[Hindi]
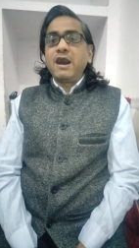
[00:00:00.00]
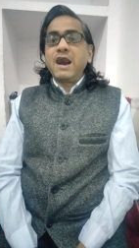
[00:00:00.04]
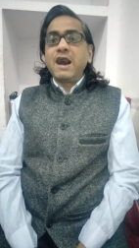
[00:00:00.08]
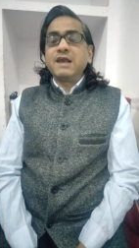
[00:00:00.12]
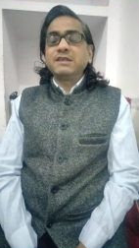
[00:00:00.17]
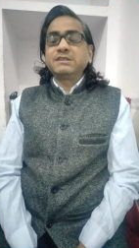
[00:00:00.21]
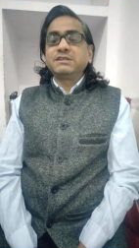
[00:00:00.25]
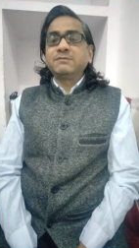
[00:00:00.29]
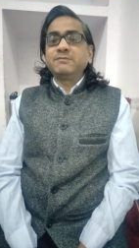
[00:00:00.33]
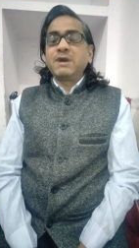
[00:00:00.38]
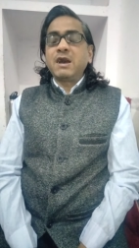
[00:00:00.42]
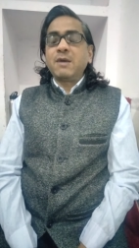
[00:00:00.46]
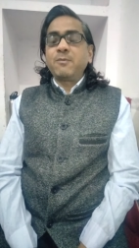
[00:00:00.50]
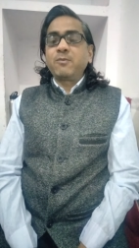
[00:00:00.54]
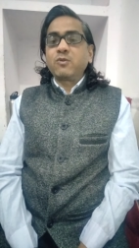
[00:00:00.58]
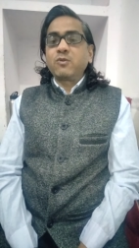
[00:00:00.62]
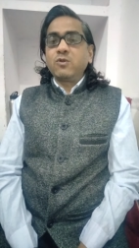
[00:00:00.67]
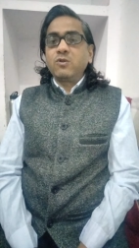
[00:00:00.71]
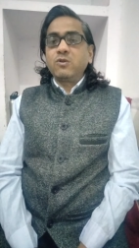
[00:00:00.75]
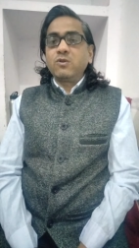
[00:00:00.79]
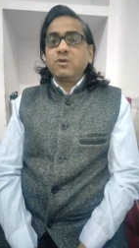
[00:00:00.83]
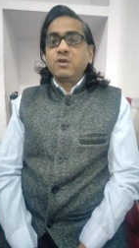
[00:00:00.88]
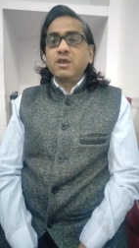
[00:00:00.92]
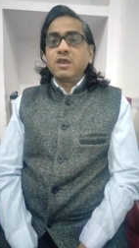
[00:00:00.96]
आज हम
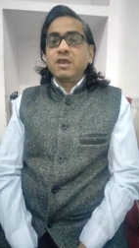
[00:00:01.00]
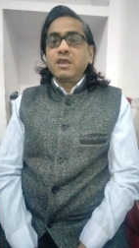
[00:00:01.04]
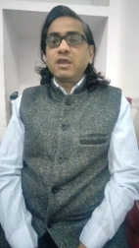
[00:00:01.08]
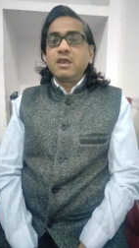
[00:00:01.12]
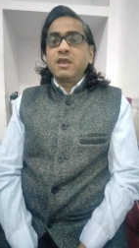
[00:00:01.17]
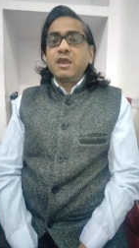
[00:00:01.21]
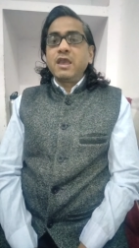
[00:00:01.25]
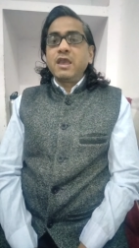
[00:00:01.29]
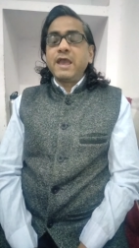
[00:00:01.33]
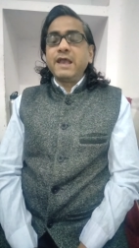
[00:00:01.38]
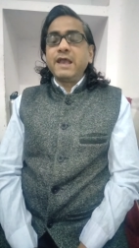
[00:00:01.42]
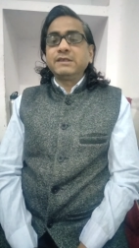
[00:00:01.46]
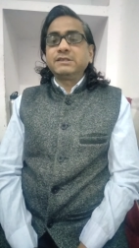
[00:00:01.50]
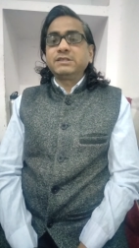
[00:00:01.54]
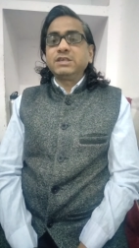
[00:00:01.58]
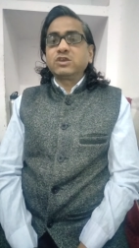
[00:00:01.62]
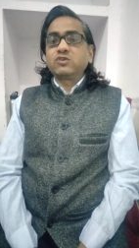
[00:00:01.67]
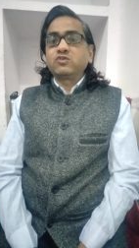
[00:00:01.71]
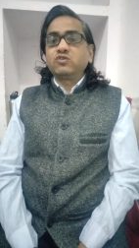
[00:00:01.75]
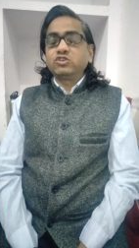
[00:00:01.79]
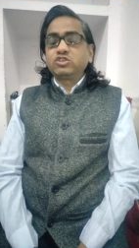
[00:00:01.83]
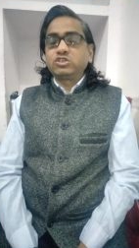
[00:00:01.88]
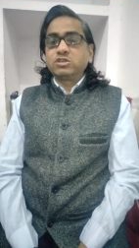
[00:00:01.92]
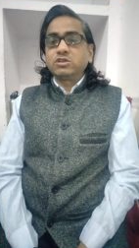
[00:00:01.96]
आपको ऐसे
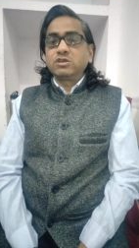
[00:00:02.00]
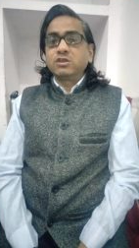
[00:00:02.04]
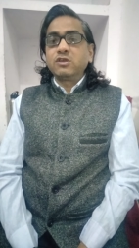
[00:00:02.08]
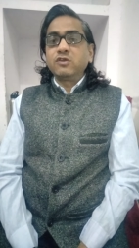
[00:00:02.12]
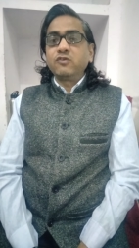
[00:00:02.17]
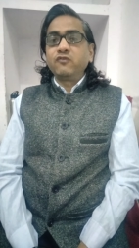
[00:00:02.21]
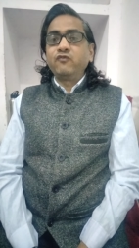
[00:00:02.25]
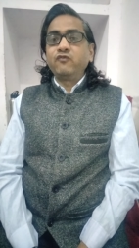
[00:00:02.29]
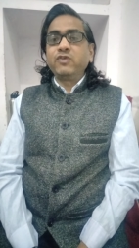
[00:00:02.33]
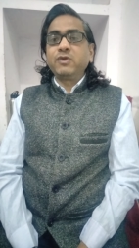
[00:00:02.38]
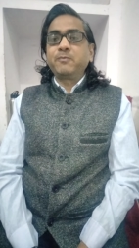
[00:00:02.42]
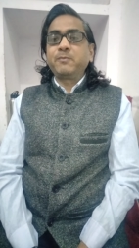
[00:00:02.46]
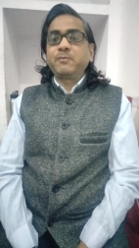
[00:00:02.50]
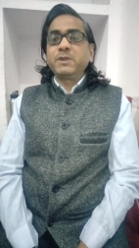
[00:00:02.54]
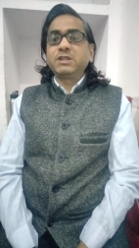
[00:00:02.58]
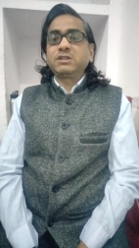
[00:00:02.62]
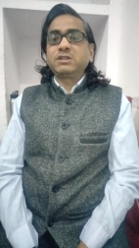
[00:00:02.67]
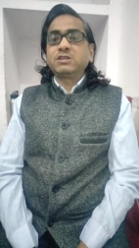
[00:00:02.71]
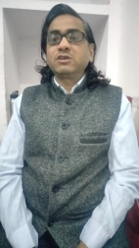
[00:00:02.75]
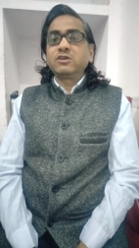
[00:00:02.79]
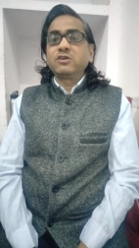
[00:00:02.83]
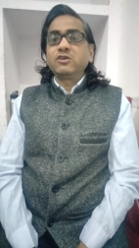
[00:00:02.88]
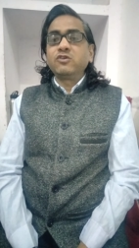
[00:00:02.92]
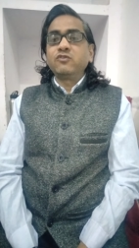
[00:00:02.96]
कुछ
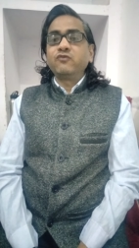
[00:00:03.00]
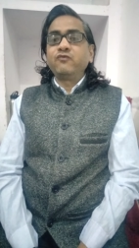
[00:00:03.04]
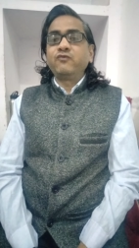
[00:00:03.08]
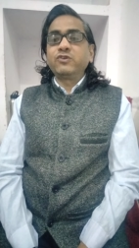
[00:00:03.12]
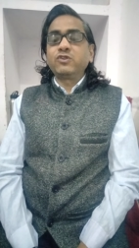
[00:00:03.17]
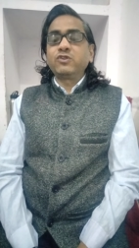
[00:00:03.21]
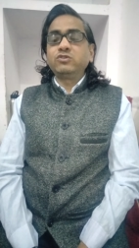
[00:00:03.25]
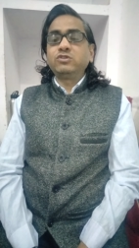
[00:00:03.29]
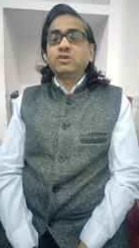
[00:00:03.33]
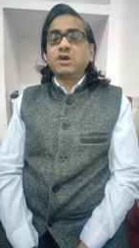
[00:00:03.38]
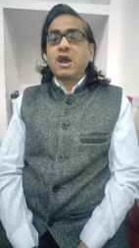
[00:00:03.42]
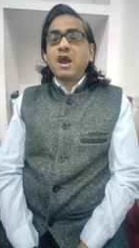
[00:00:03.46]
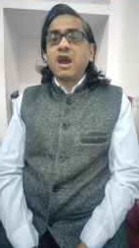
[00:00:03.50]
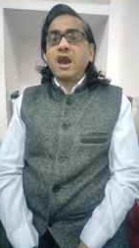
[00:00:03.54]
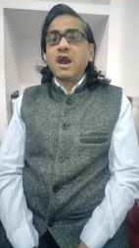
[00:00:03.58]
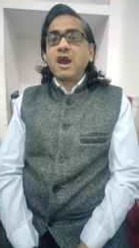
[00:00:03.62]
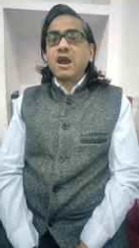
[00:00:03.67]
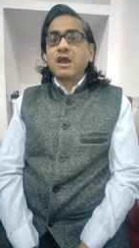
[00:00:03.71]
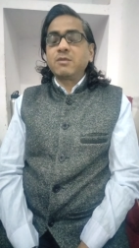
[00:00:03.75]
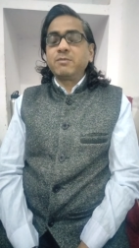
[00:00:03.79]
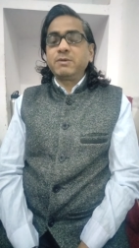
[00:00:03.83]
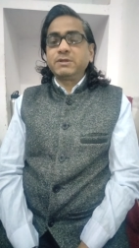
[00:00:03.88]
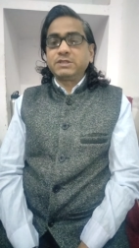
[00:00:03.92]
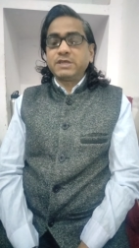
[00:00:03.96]
विपरीत विरुद्ध
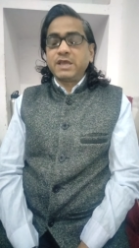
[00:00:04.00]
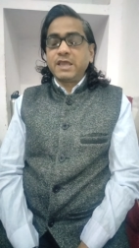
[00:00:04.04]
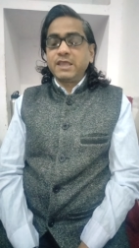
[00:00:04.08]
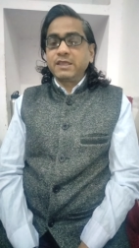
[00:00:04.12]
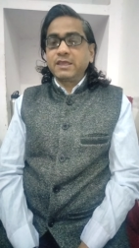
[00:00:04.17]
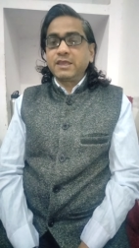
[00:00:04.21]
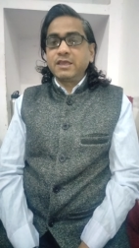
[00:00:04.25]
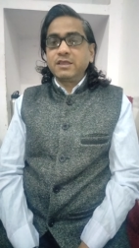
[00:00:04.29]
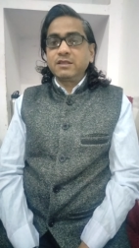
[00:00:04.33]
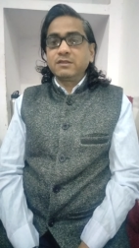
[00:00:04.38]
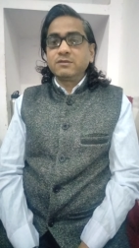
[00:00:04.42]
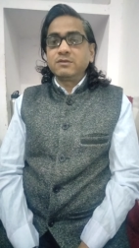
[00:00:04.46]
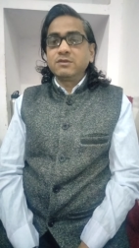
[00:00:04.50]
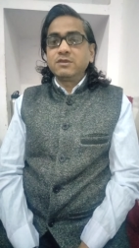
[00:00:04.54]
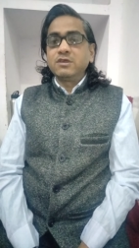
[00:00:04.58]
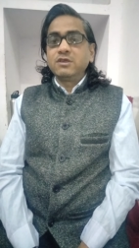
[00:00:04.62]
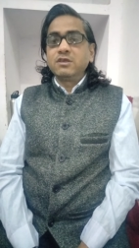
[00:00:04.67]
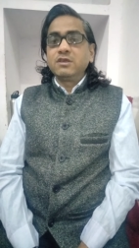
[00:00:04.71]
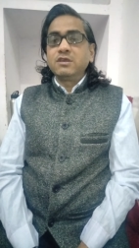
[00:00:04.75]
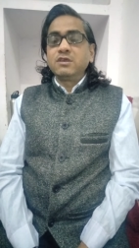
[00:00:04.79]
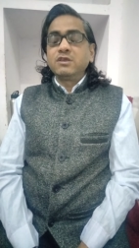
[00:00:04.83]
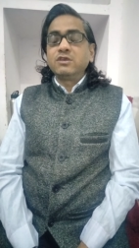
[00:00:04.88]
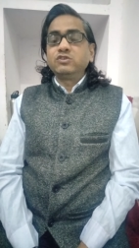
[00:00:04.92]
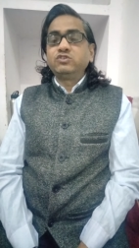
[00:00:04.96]
आहार बताएंगे
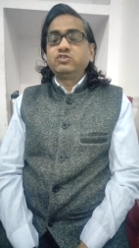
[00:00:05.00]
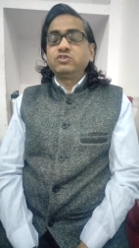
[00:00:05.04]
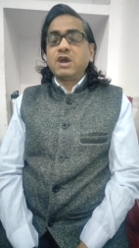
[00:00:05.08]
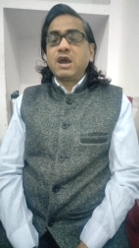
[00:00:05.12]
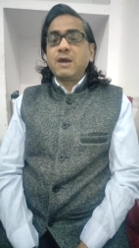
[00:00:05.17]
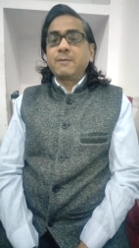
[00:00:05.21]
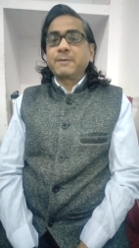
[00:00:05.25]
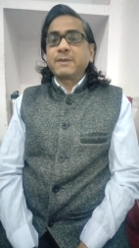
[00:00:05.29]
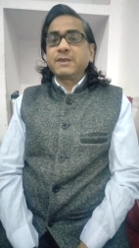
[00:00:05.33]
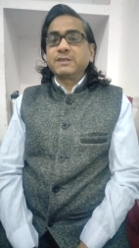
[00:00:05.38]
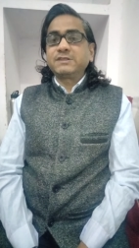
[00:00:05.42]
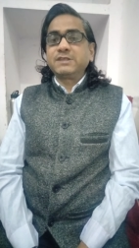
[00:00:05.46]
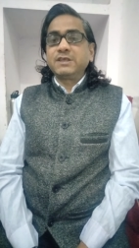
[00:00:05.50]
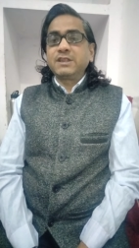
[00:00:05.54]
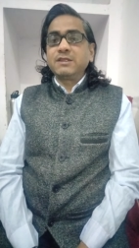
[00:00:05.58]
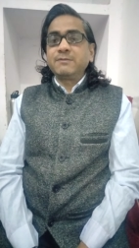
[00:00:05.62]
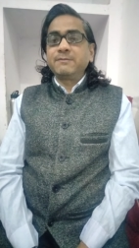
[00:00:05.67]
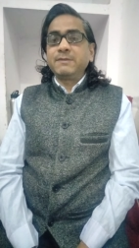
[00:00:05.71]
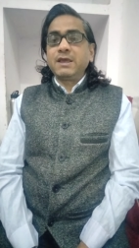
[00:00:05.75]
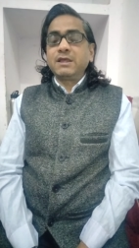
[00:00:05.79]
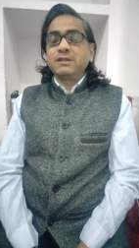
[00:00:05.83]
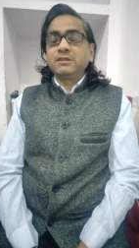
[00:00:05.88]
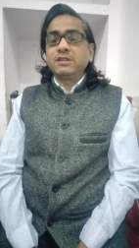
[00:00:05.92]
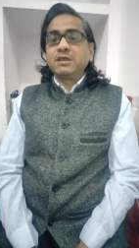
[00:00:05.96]
जो आपके शरीर
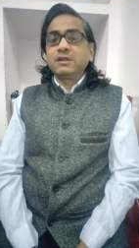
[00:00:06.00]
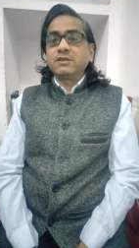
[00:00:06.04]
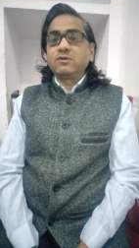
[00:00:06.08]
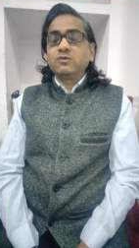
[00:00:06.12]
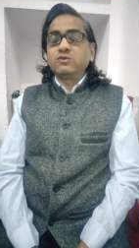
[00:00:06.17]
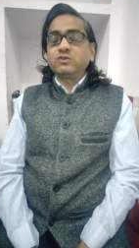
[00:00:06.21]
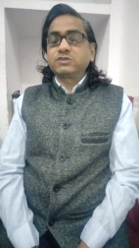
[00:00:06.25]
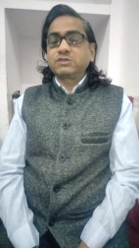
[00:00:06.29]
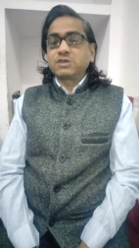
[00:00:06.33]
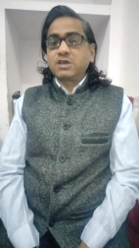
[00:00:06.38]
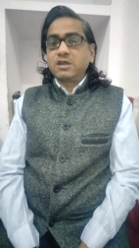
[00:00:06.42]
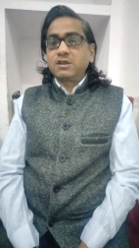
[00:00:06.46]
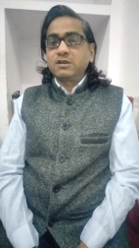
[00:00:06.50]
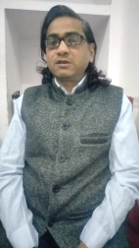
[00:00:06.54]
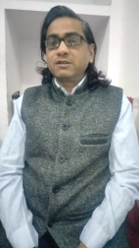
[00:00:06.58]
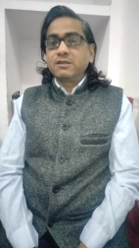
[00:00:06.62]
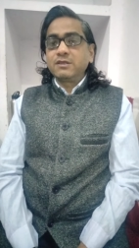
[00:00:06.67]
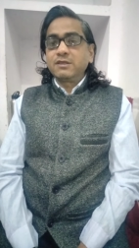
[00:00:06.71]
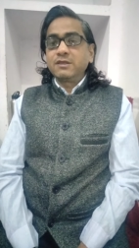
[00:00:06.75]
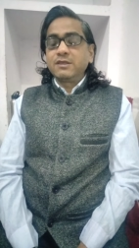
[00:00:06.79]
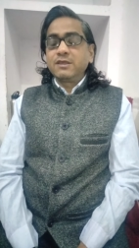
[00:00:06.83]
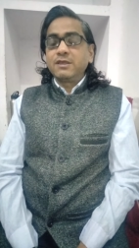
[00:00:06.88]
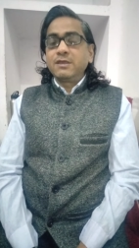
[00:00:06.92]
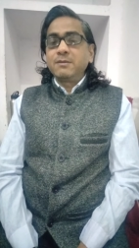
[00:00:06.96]
में अंदर घुसकर
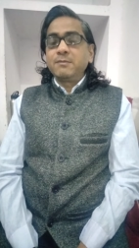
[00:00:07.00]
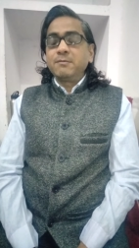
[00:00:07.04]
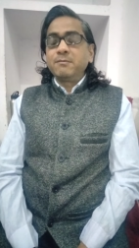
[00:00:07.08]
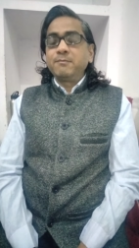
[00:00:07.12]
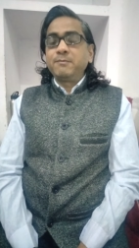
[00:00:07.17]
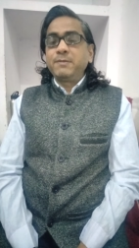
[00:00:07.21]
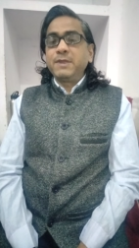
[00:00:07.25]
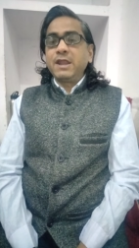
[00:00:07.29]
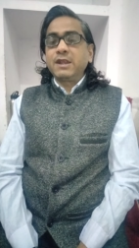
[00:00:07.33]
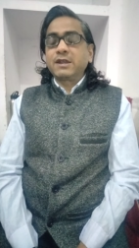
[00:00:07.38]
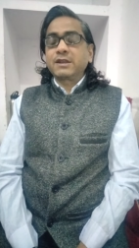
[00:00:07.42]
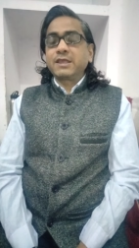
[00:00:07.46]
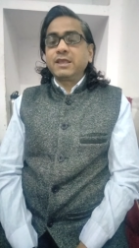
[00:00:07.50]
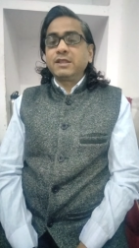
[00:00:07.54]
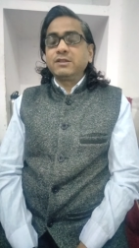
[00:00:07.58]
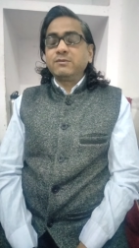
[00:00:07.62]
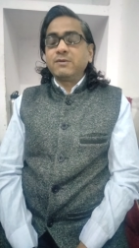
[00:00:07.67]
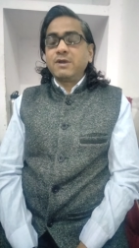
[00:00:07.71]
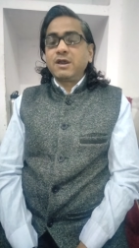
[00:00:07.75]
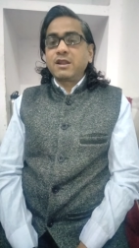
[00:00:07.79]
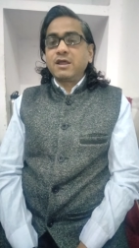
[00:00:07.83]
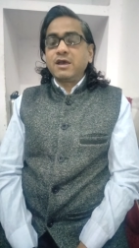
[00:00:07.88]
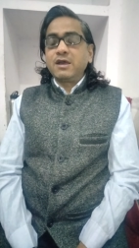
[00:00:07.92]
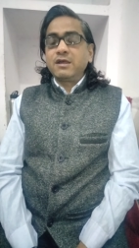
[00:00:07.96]
पेट के
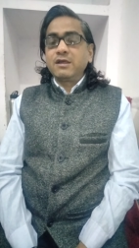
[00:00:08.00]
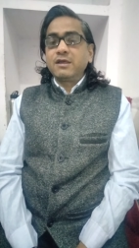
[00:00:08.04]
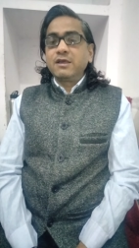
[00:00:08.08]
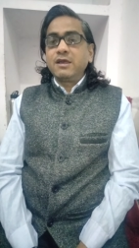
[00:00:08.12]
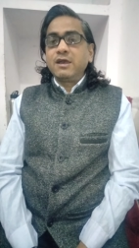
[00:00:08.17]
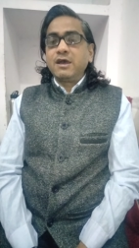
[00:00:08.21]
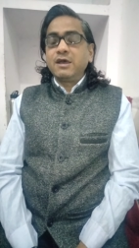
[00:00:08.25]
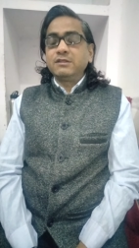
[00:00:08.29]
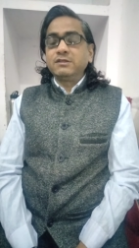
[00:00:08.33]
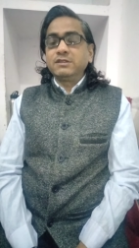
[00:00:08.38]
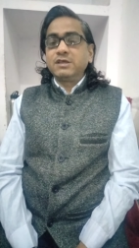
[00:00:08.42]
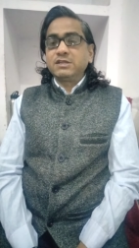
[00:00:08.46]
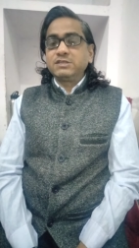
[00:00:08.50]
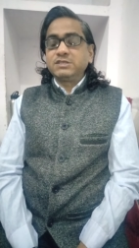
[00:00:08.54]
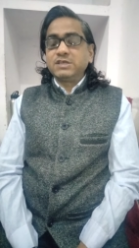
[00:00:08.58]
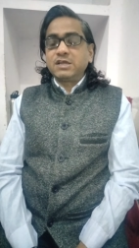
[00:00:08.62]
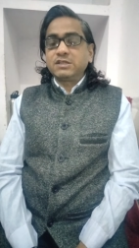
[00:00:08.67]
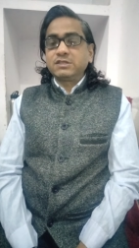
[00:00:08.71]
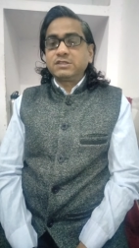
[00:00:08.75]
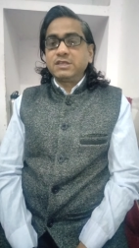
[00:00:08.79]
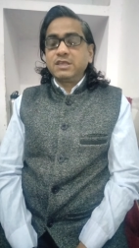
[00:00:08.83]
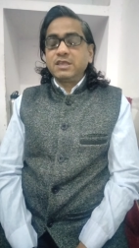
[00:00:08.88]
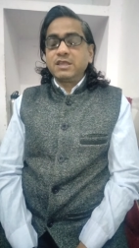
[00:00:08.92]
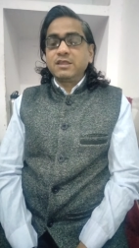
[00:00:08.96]
द्वारा अंदर
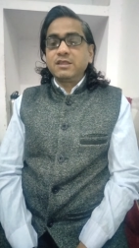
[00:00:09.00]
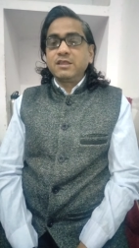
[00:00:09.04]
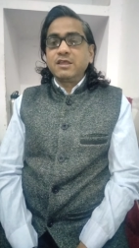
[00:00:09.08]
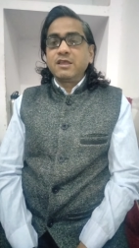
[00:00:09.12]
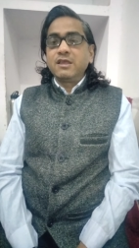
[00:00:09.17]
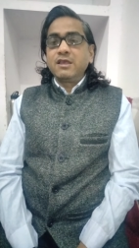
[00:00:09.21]
जाते हैं